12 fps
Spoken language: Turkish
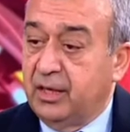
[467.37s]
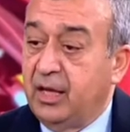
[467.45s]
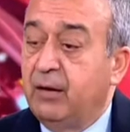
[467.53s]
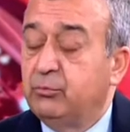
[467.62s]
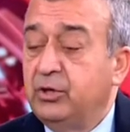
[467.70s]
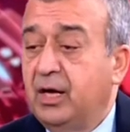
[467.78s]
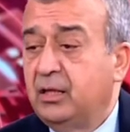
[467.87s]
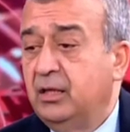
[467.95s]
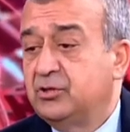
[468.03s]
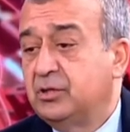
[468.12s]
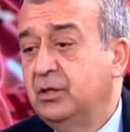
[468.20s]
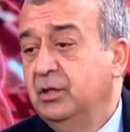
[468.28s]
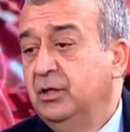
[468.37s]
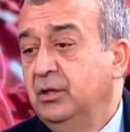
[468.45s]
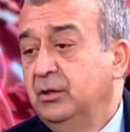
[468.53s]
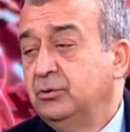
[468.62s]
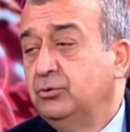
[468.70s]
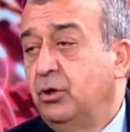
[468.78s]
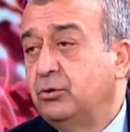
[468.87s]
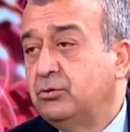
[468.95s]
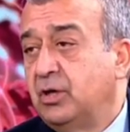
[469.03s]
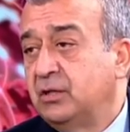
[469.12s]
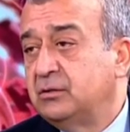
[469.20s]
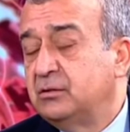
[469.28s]
Yani bu yaklaşık 4
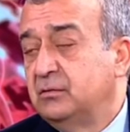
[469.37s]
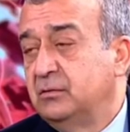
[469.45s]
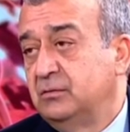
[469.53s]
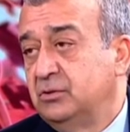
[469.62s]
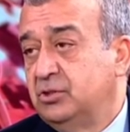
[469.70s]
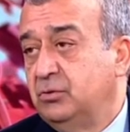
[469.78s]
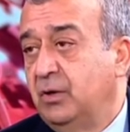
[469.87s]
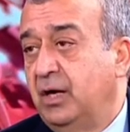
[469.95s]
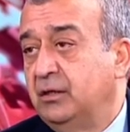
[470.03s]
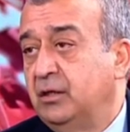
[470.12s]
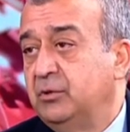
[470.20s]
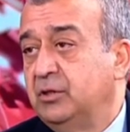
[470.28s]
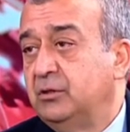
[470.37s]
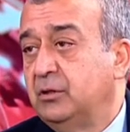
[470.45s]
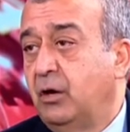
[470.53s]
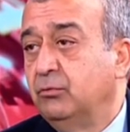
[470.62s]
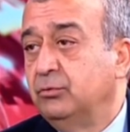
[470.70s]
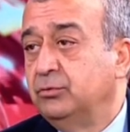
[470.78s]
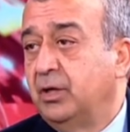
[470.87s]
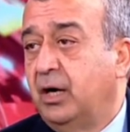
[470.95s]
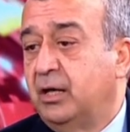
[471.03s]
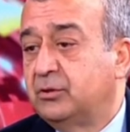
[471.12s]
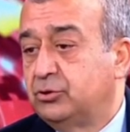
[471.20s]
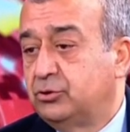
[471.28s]
kat civarında bir navlunda
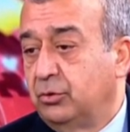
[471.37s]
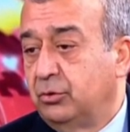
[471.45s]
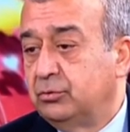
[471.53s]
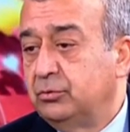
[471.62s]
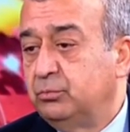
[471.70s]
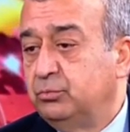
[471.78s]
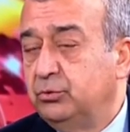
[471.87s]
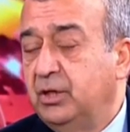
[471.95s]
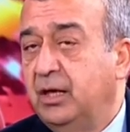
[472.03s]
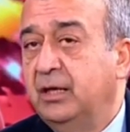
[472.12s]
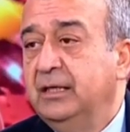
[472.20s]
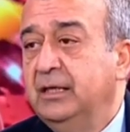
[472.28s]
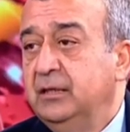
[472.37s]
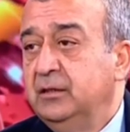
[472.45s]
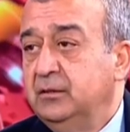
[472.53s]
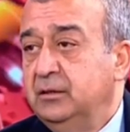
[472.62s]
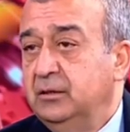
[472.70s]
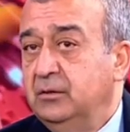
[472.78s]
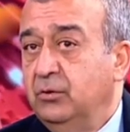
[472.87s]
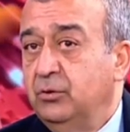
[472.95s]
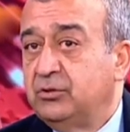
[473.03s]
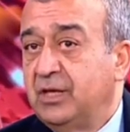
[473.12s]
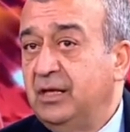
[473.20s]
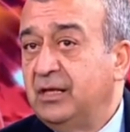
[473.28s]
artış oldu. Bu da e,
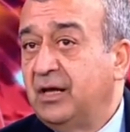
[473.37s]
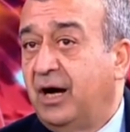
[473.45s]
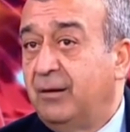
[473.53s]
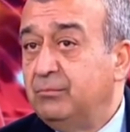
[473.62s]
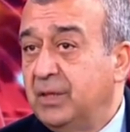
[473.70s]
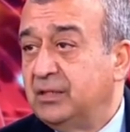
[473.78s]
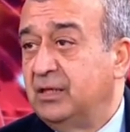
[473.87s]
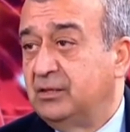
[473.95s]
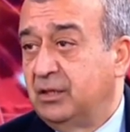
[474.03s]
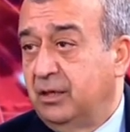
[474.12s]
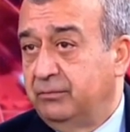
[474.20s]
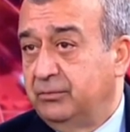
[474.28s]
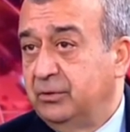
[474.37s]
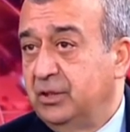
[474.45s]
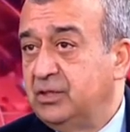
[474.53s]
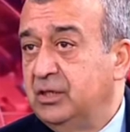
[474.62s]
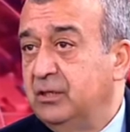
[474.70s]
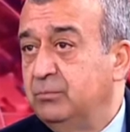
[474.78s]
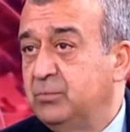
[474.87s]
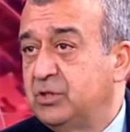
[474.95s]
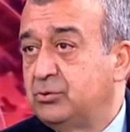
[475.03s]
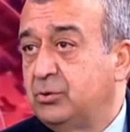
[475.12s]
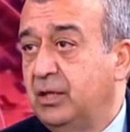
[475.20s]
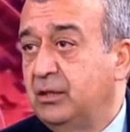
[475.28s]
özellikle ham madde tarafında ki biz
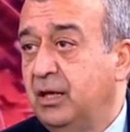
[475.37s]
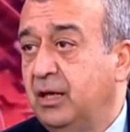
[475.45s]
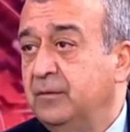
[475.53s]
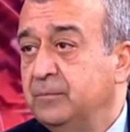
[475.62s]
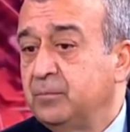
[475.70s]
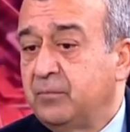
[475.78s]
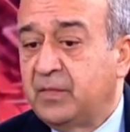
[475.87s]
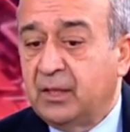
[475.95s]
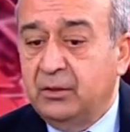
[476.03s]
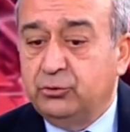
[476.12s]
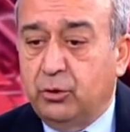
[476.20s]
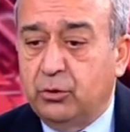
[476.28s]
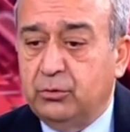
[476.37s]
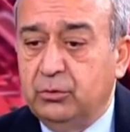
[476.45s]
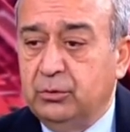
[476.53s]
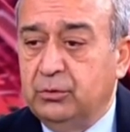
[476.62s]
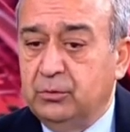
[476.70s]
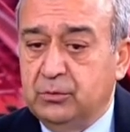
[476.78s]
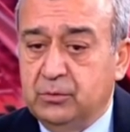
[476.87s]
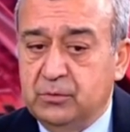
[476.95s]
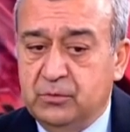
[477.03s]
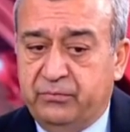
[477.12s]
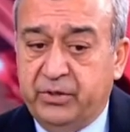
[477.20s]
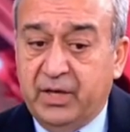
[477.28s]
şu anda çok e,
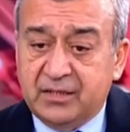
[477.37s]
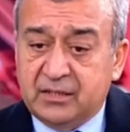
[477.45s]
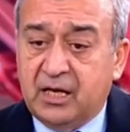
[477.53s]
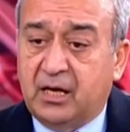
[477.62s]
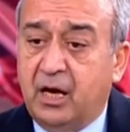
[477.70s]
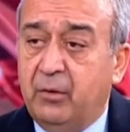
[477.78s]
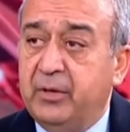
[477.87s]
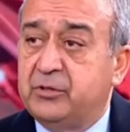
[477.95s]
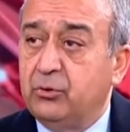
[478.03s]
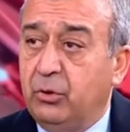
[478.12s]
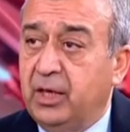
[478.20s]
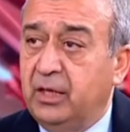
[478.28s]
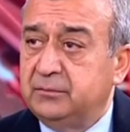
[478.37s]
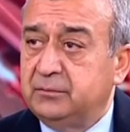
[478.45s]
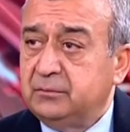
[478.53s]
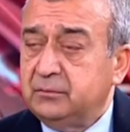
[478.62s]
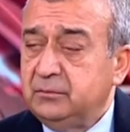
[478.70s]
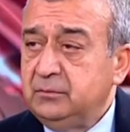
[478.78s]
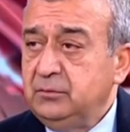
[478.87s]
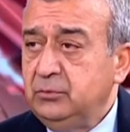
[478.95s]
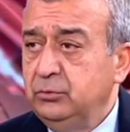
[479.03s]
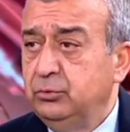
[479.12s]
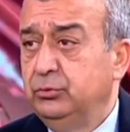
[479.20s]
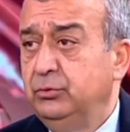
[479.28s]
fiyat rekabeti olan
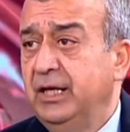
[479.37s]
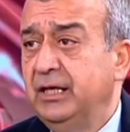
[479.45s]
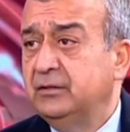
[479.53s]
ürünler